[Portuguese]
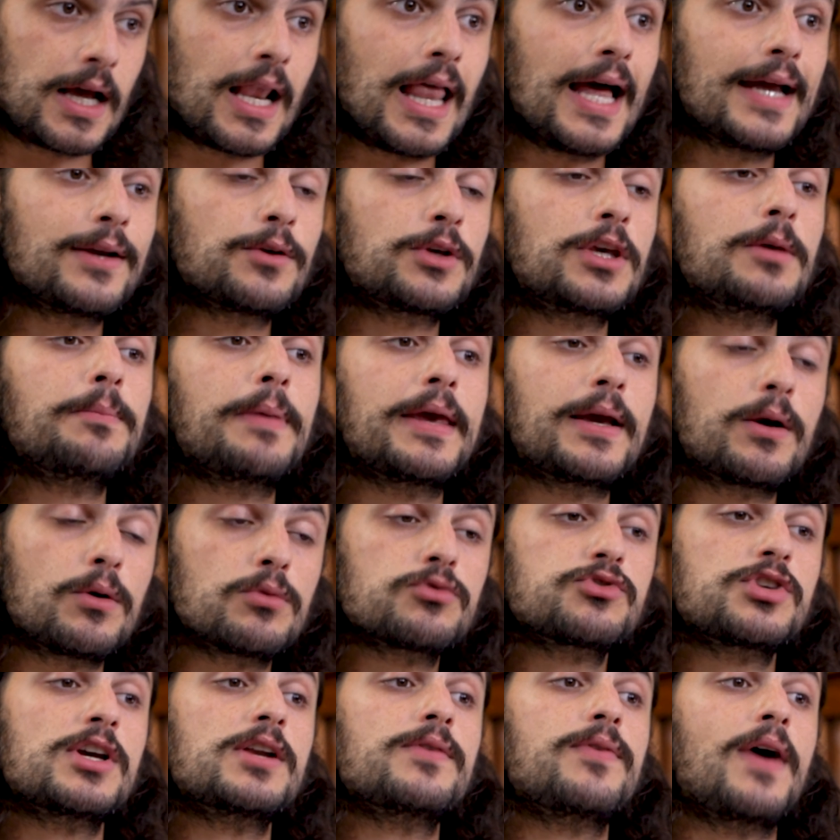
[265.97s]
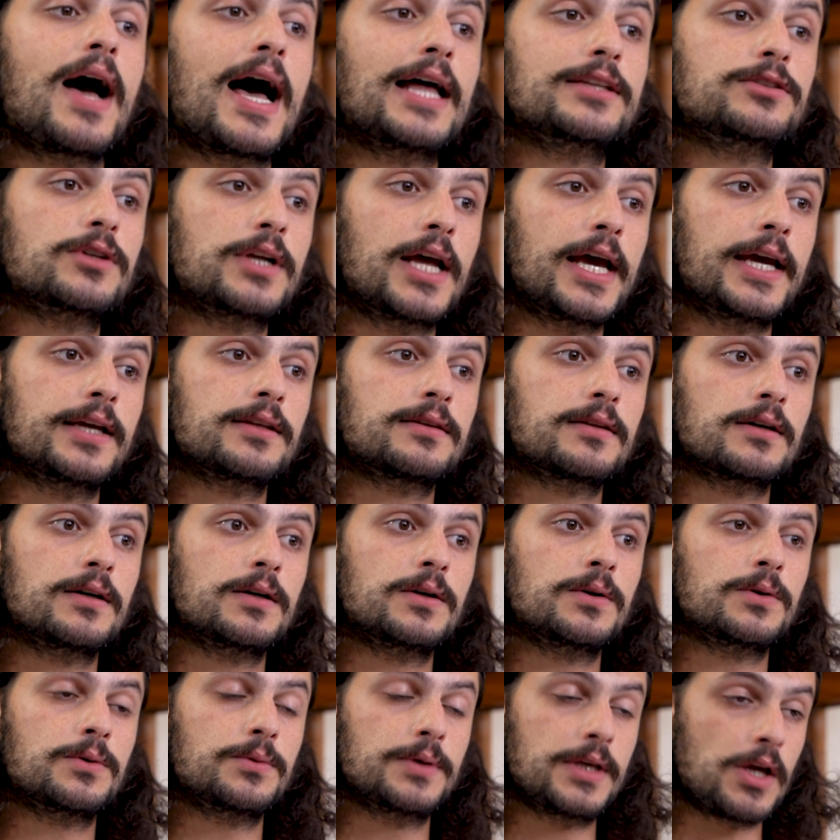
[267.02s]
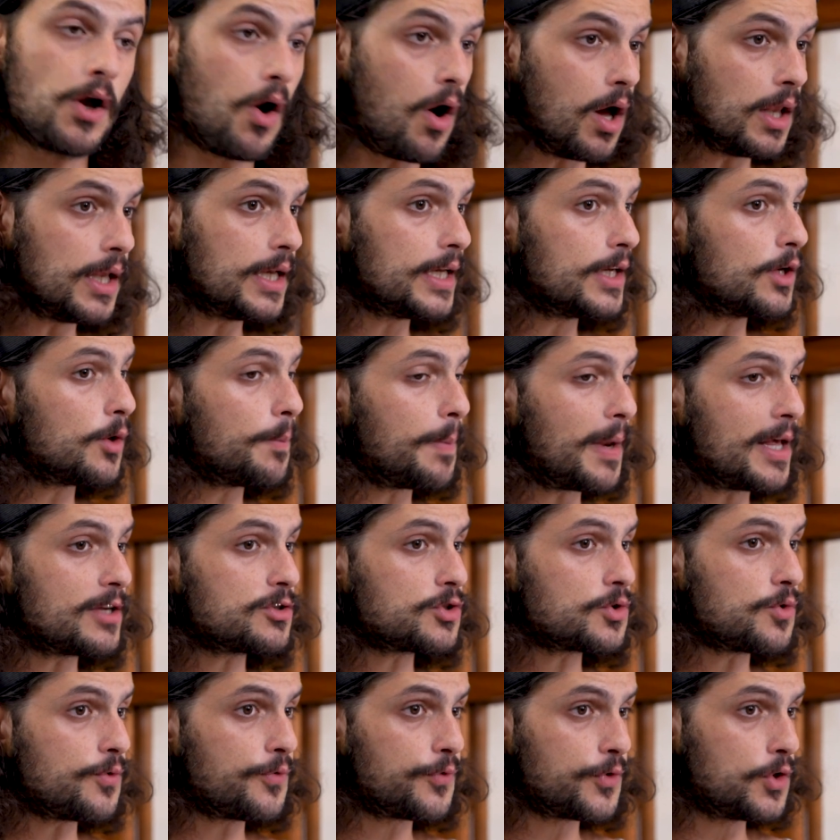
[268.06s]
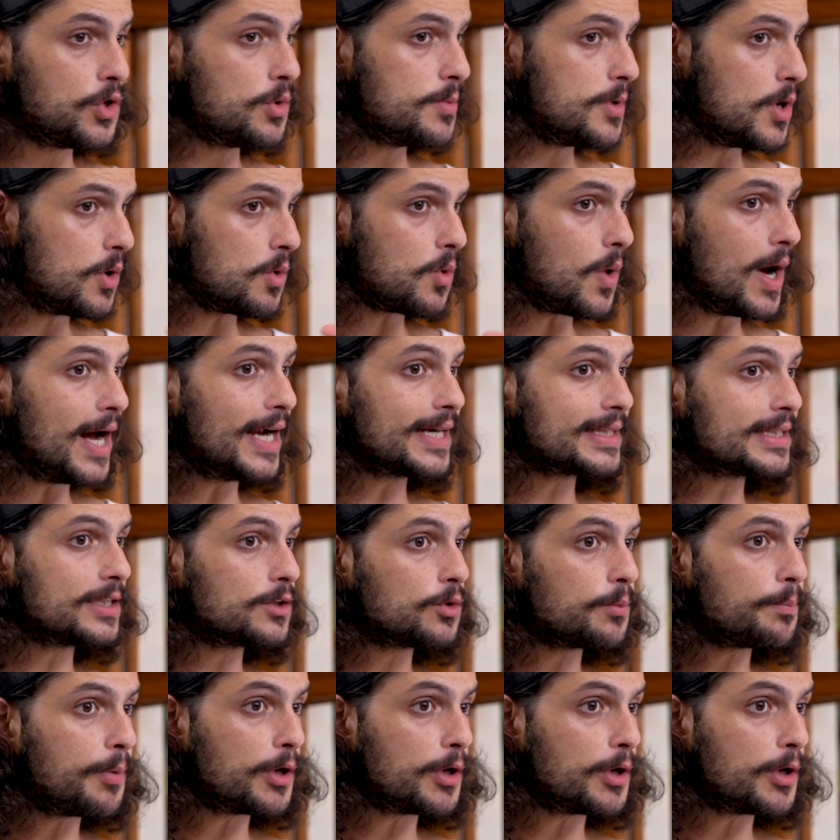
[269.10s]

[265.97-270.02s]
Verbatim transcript: Claro que bem conservado, né? Então enrola ele no plástico filme ou guarda num